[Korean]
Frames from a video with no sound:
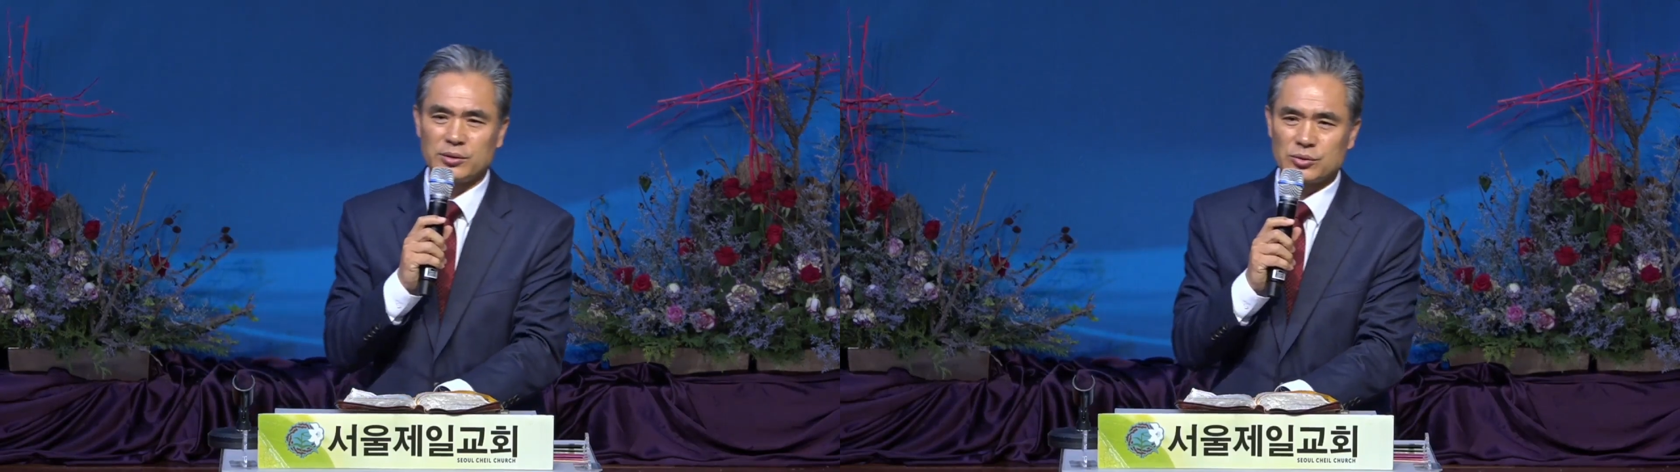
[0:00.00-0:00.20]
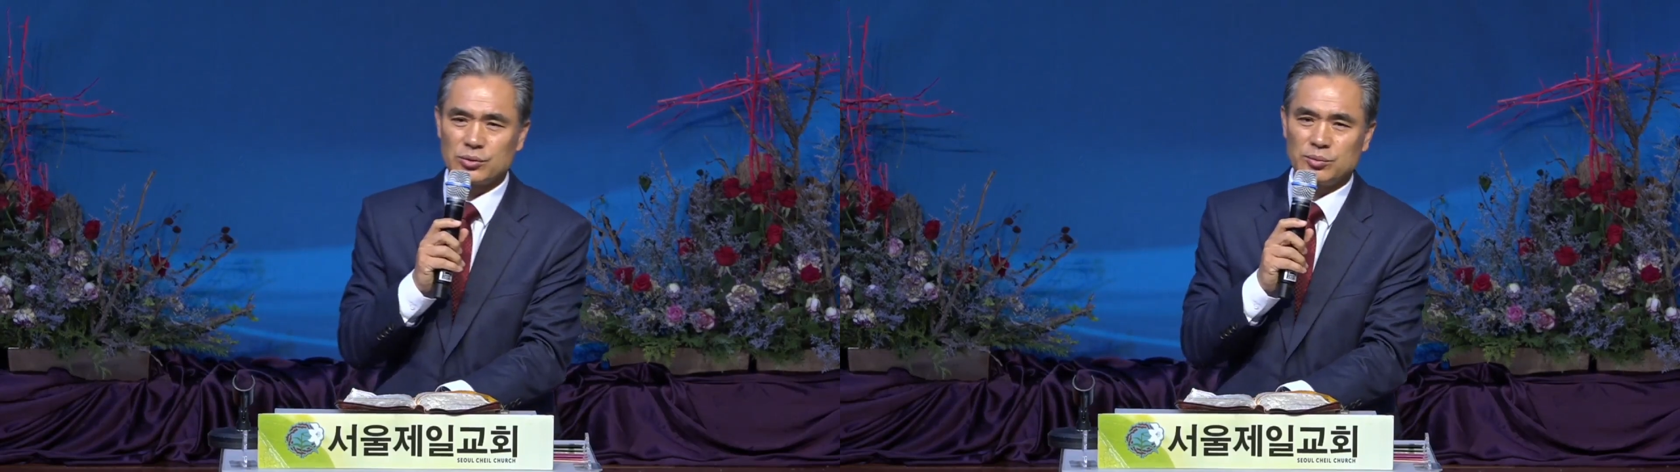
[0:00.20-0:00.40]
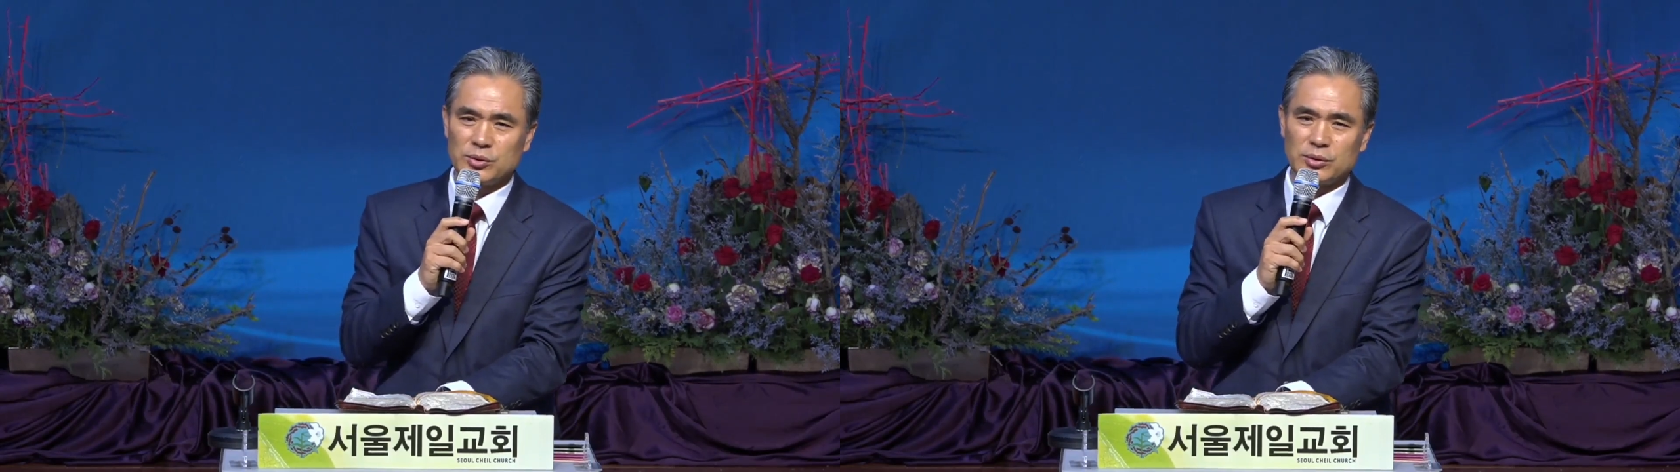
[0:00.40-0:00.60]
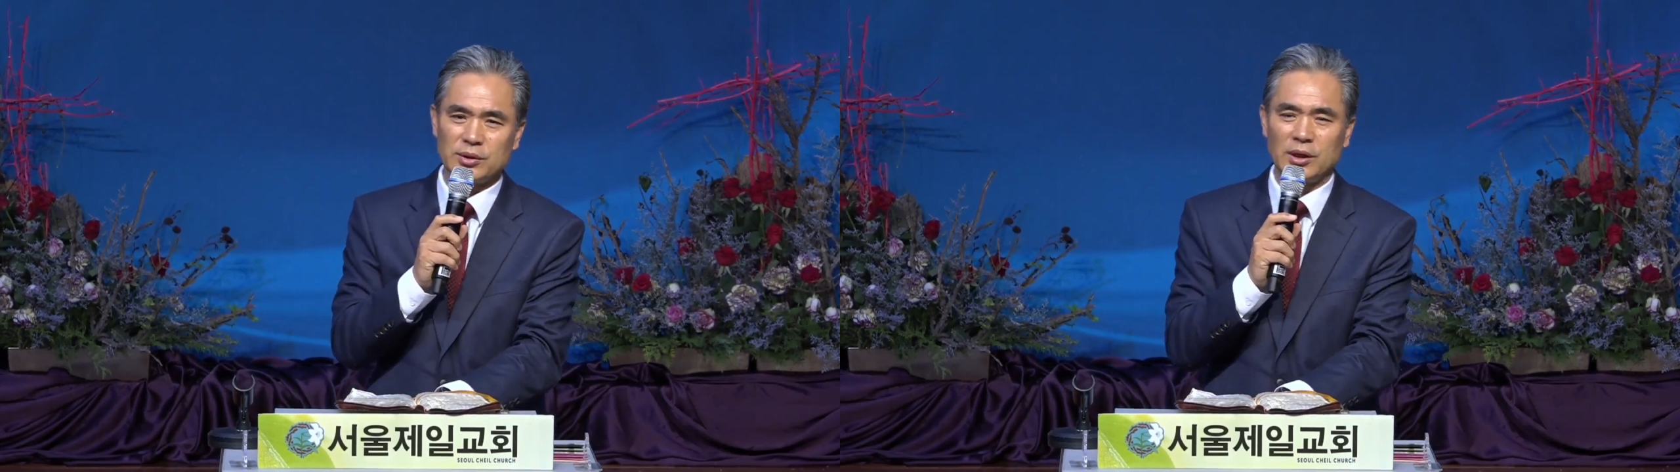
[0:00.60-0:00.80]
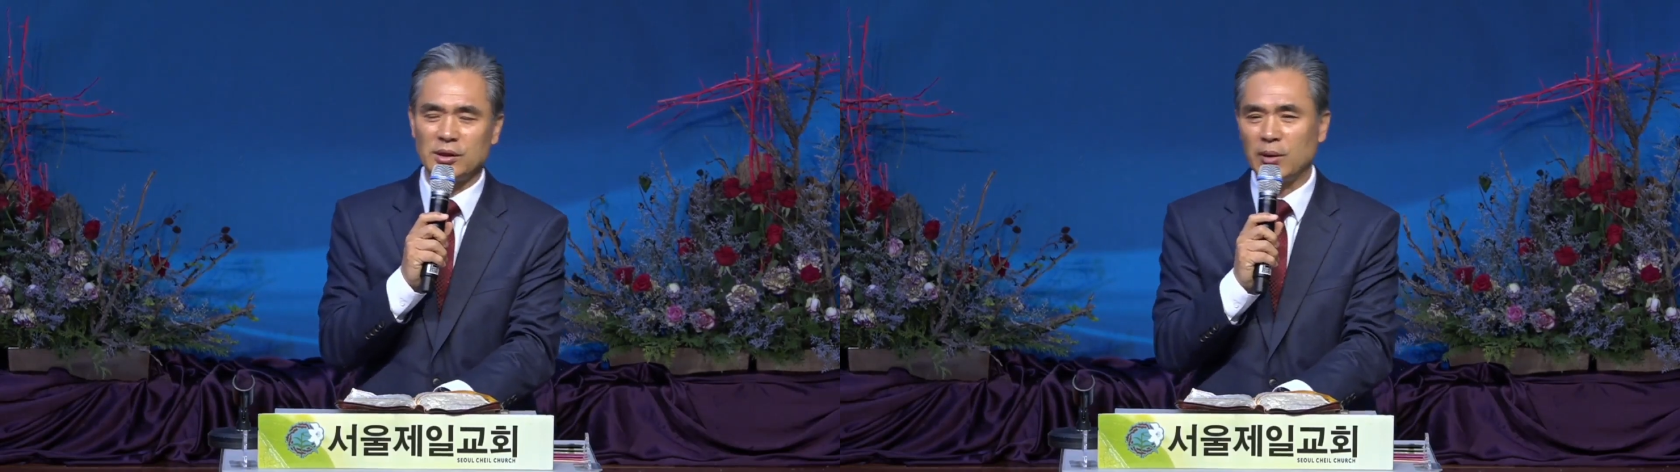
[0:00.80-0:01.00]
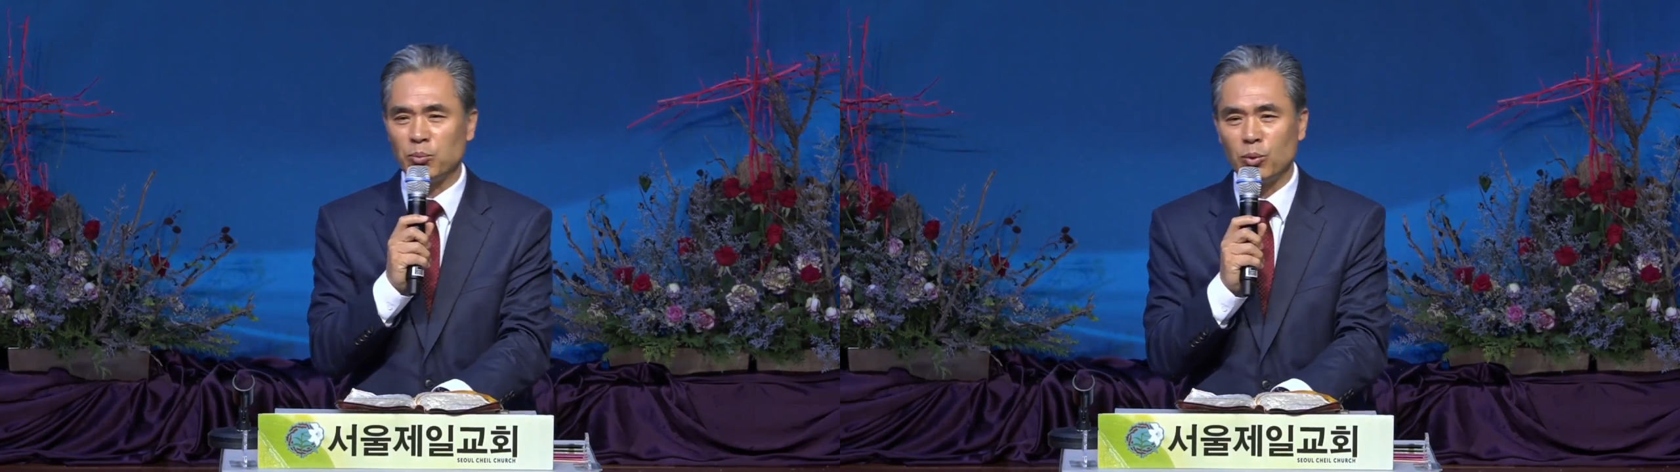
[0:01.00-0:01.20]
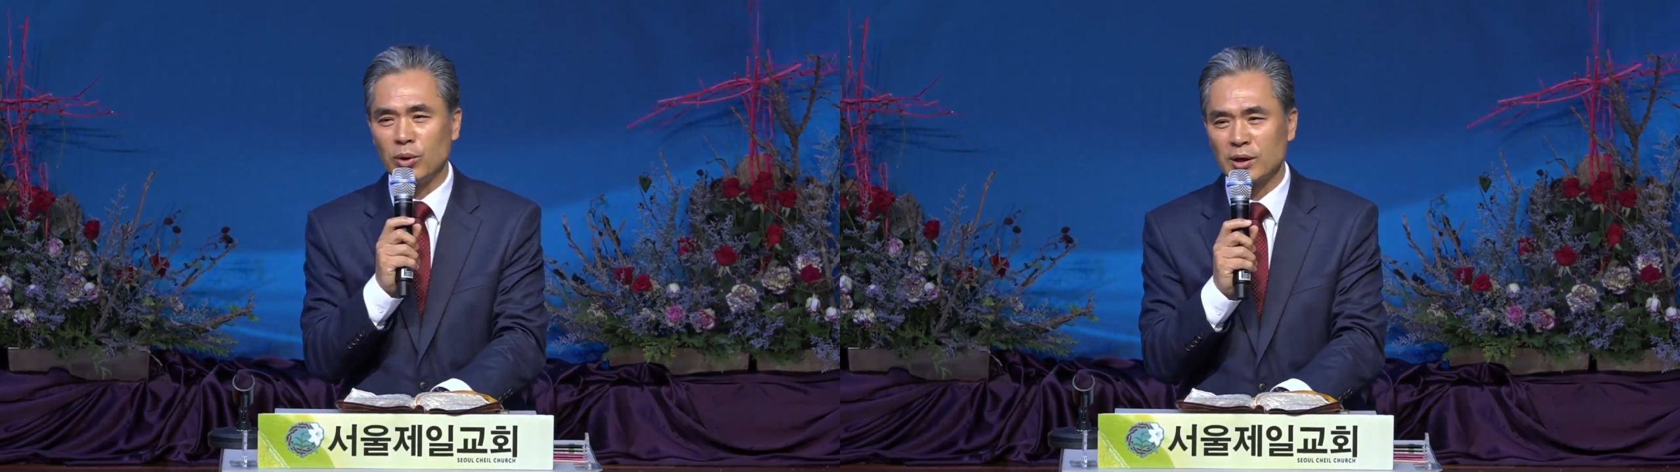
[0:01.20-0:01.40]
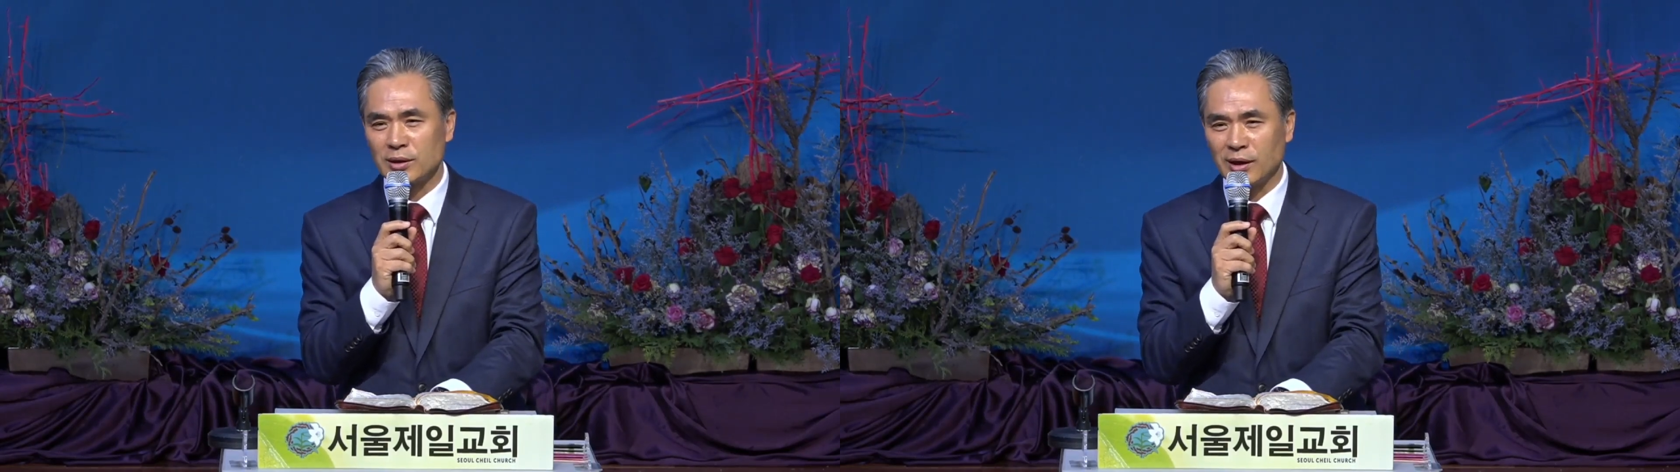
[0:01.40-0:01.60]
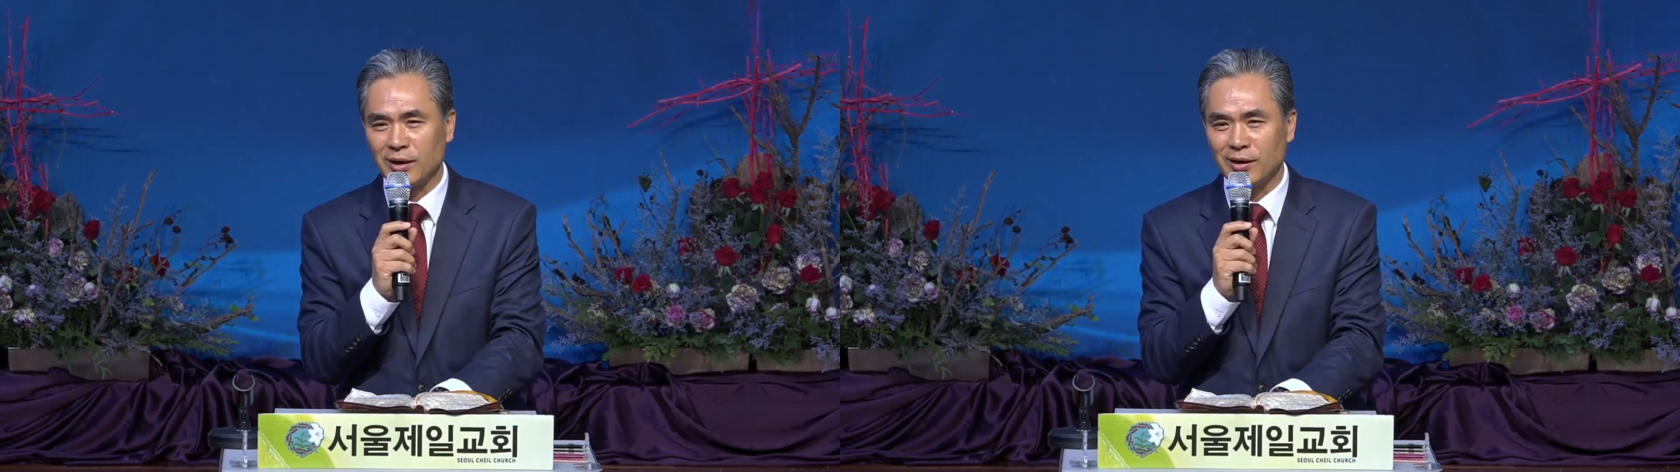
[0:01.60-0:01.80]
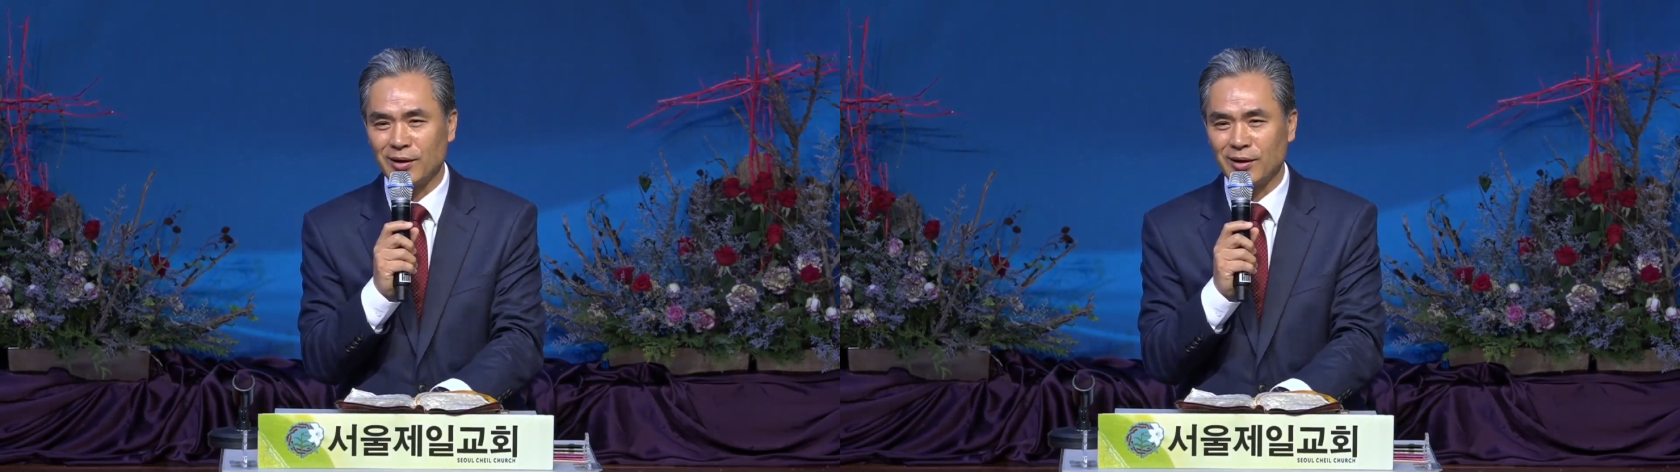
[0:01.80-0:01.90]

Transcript: 소름이 돋아. 야나 뭐 하나.